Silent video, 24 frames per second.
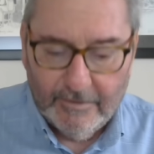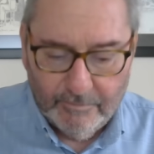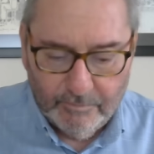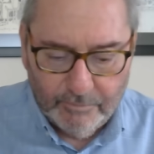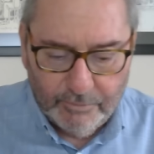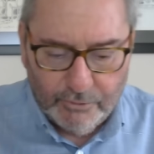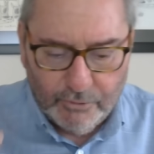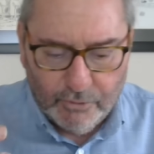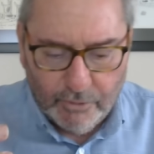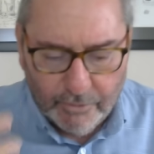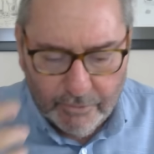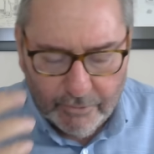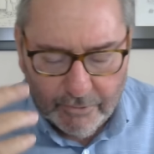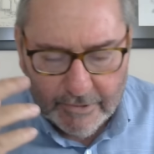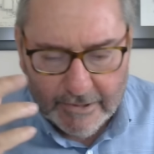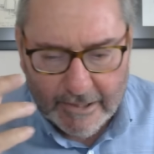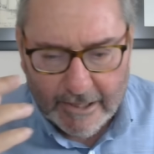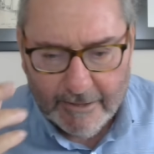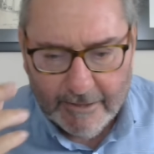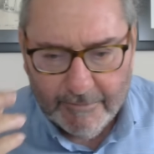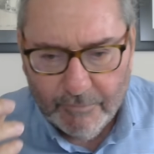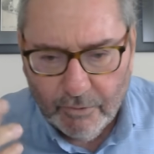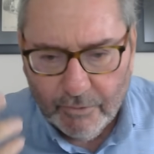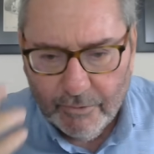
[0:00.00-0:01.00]
Bu çok
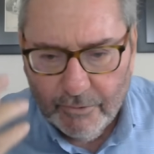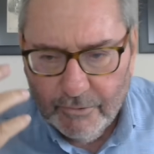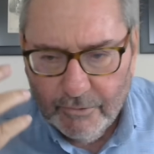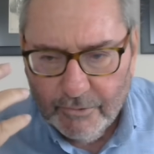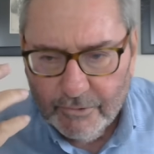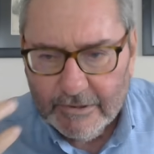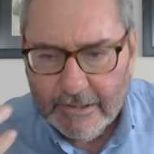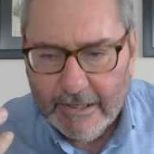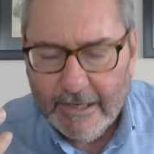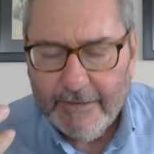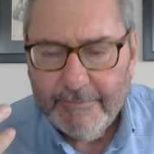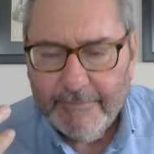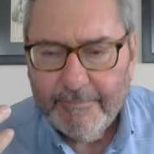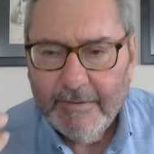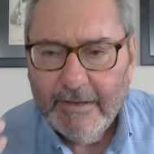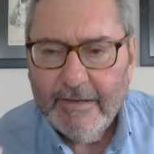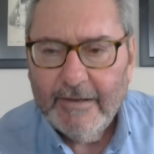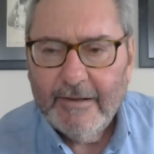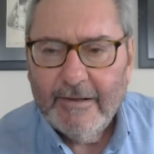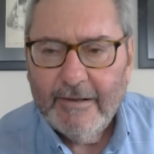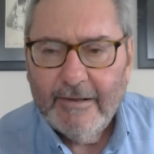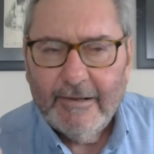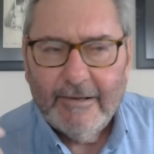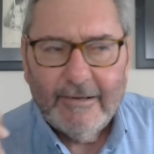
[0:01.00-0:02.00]
önemli. O yüzden
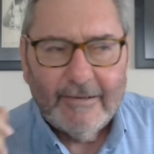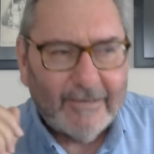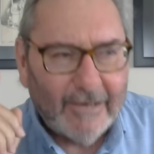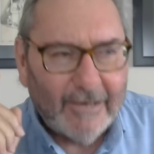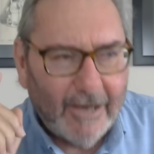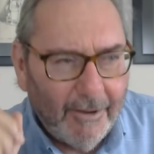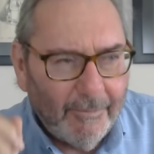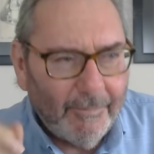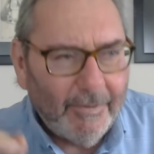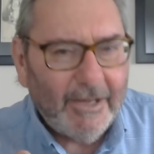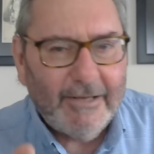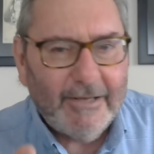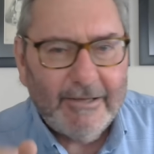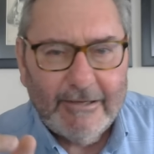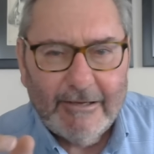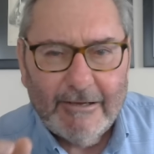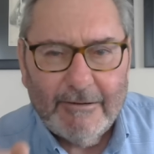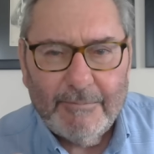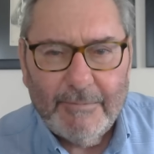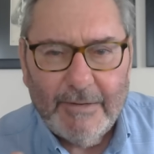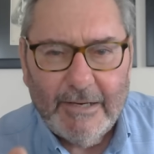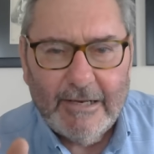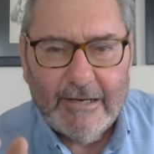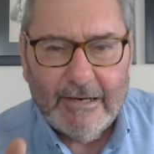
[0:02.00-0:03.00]
tam
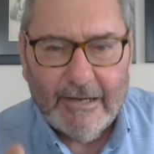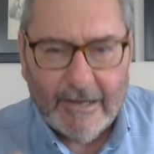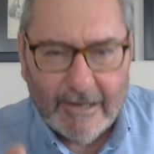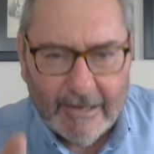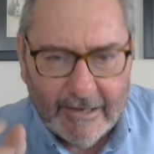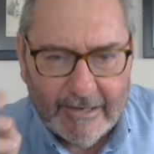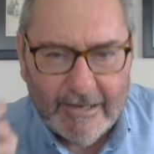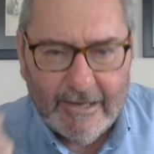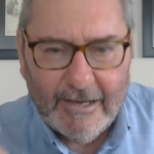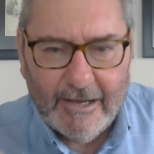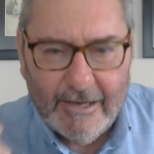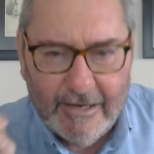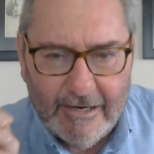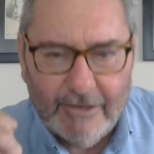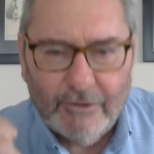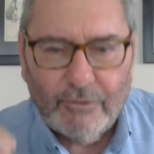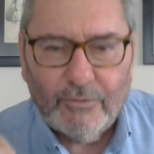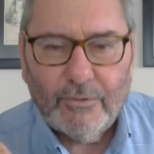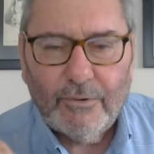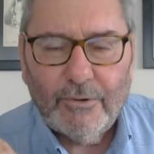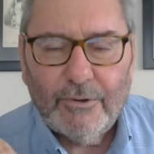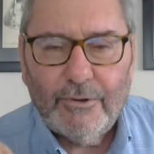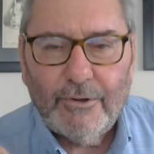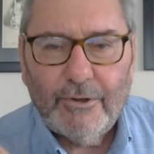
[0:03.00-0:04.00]
anlamıyla
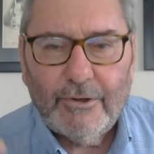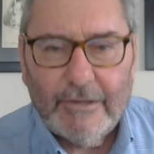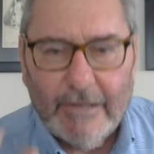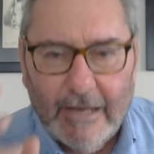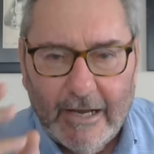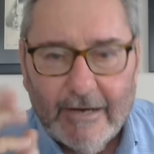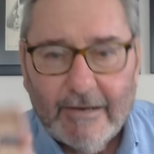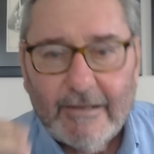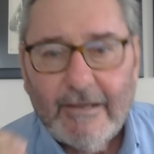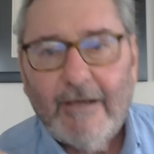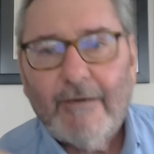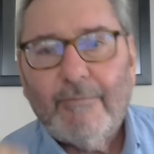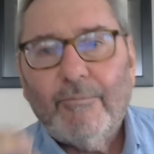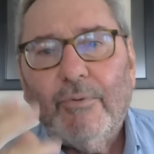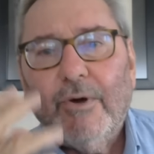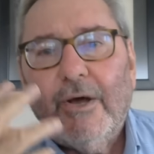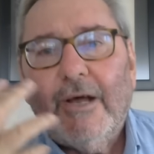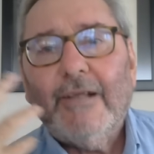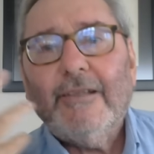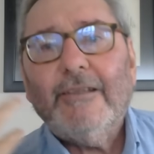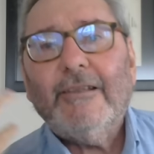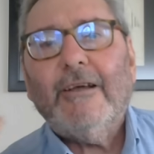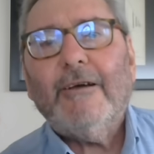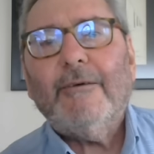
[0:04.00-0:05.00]
hayalet oluyor derken bu
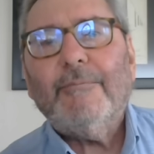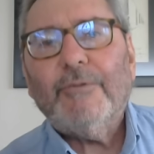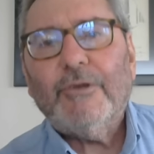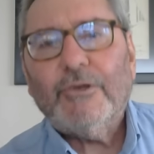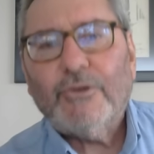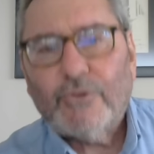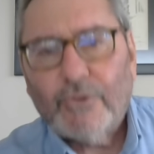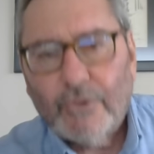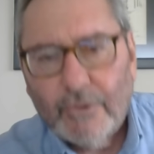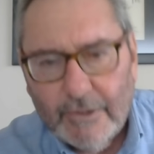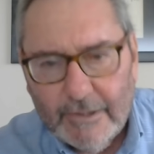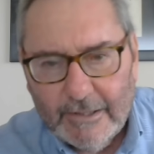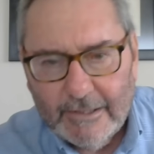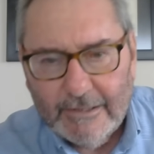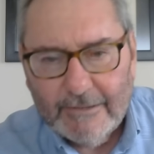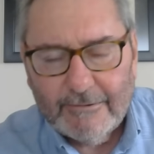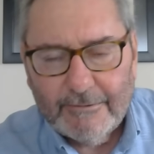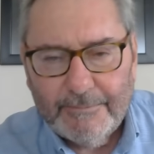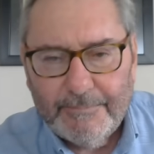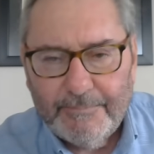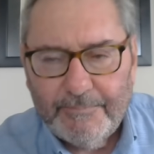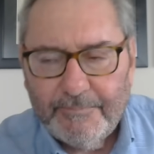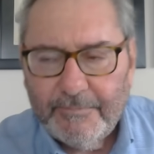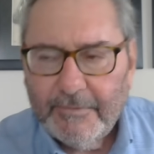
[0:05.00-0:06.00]
anlamda
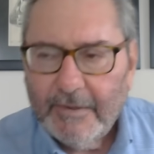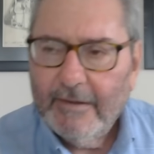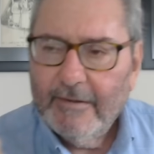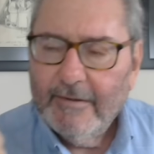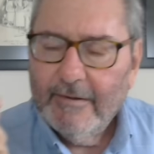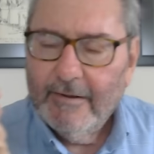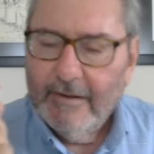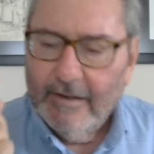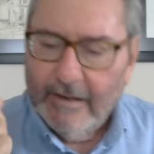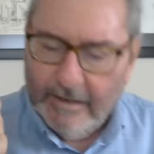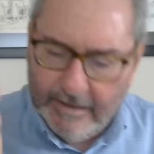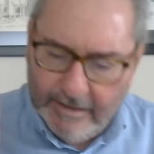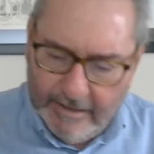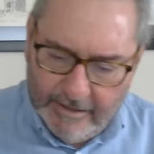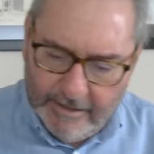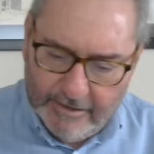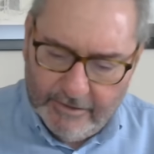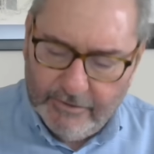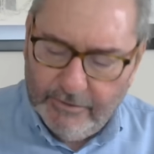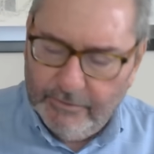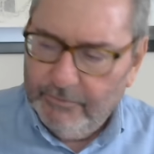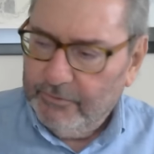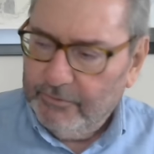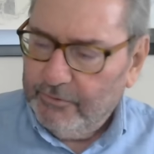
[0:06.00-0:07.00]
söyledim.
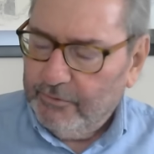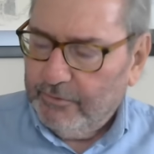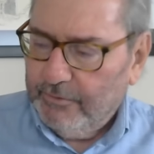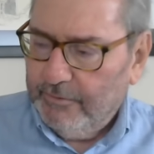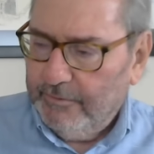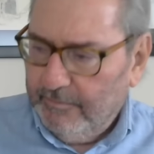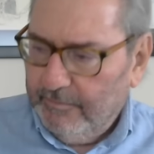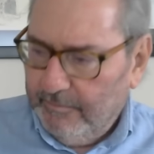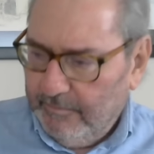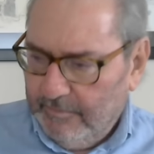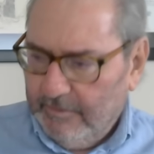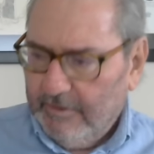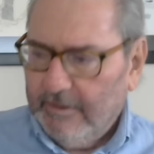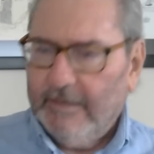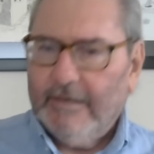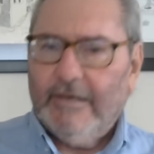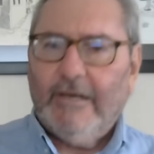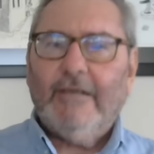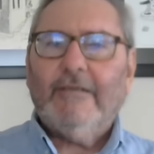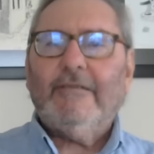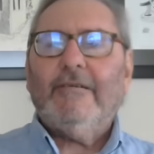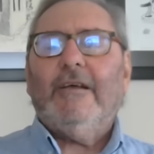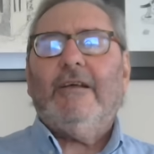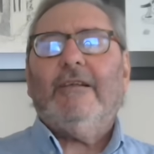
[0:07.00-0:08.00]
Anka 3'ün
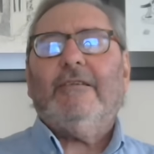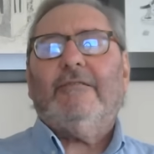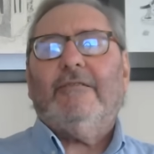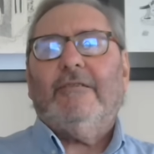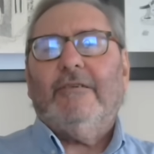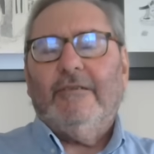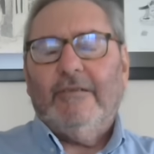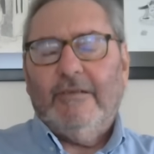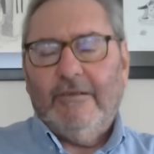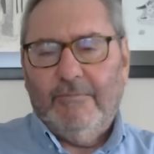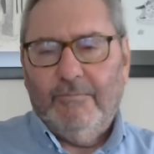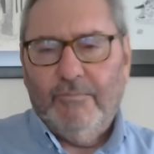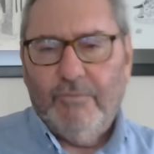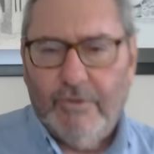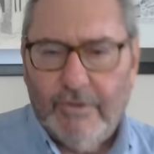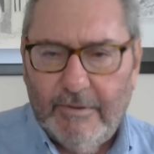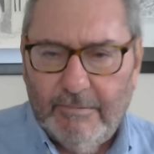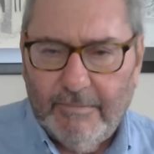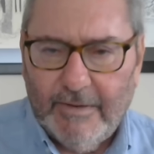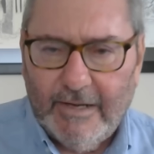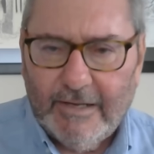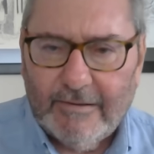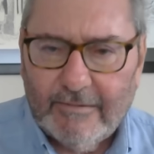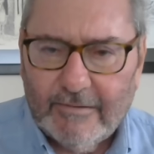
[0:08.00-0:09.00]
kanat altında
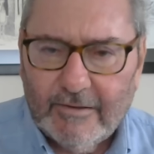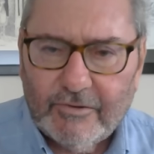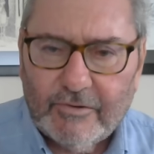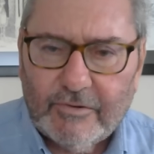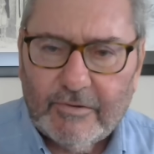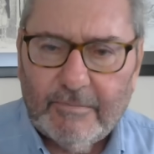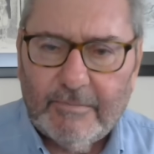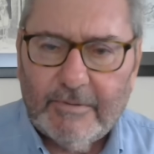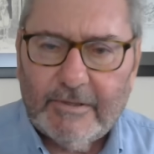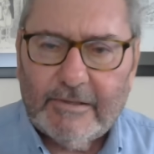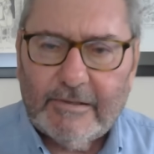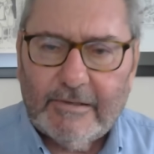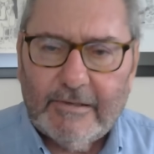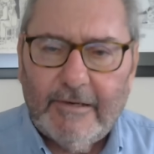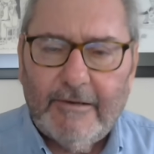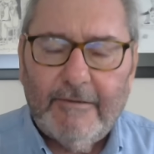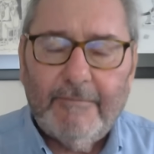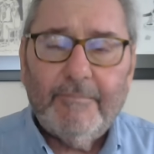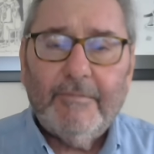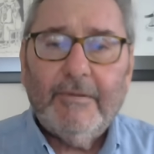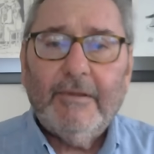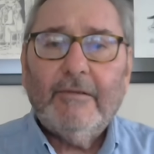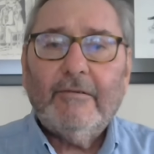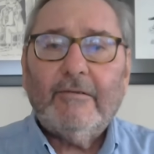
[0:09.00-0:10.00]
mühimmat
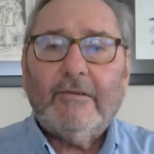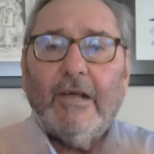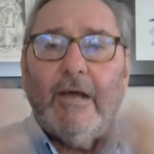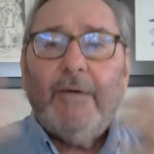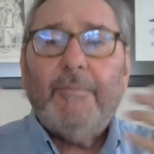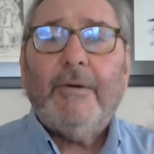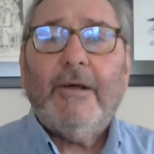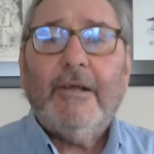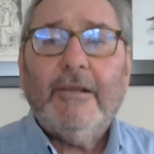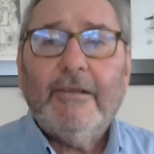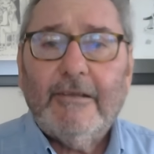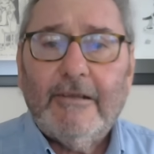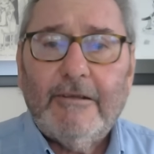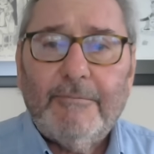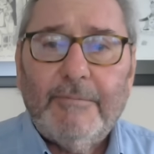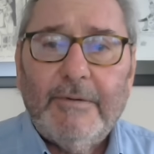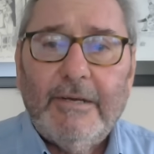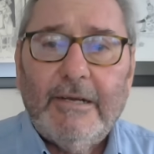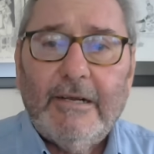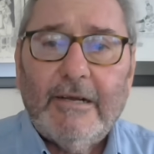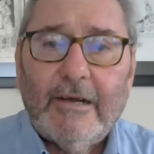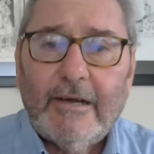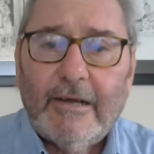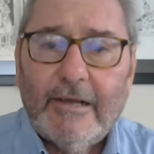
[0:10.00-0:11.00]
taşıması tam
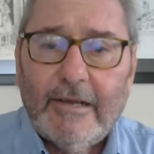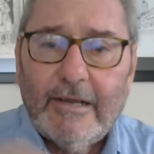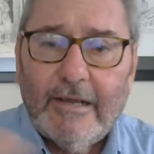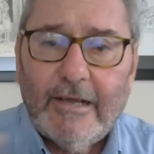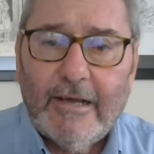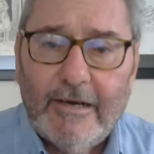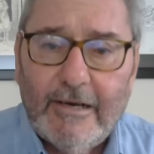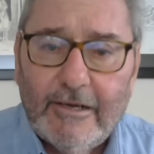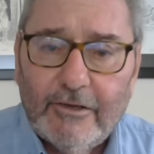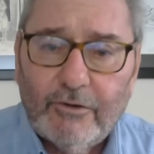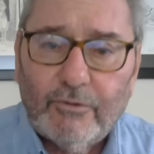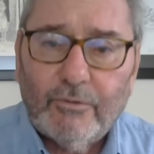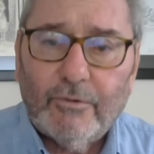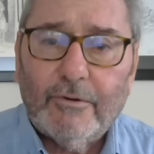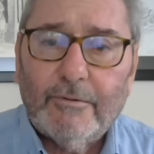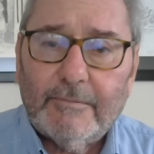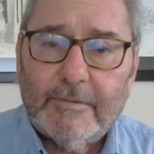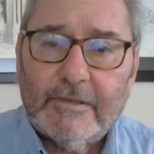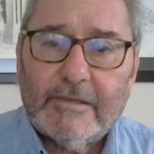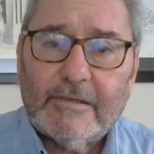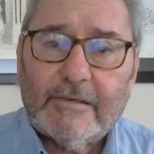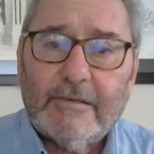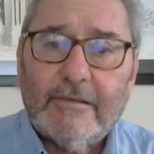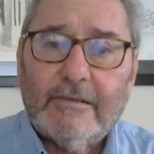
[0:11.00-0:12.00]
anlamıyla hayalet
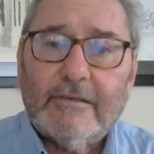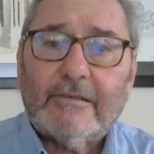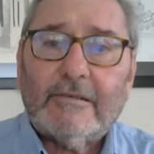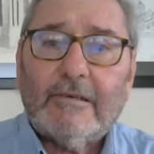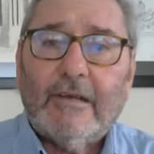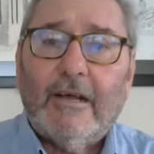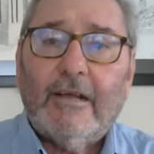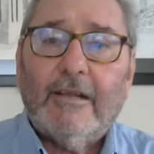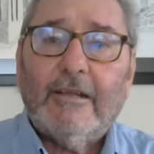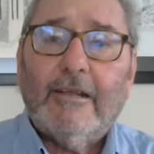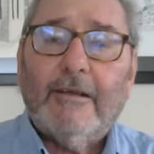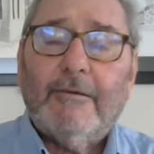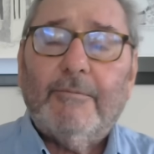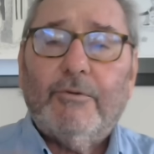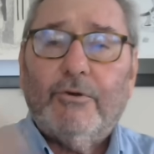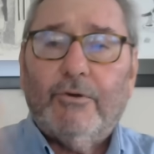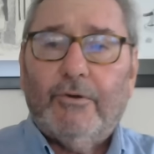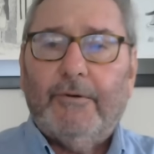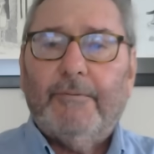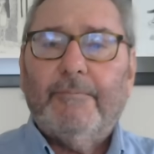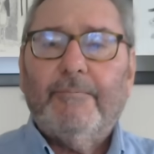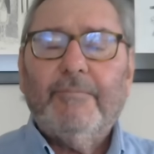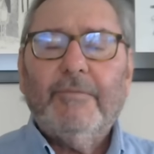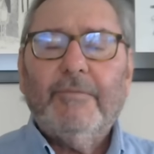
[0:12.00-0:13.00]
olmasını sağlamıyor.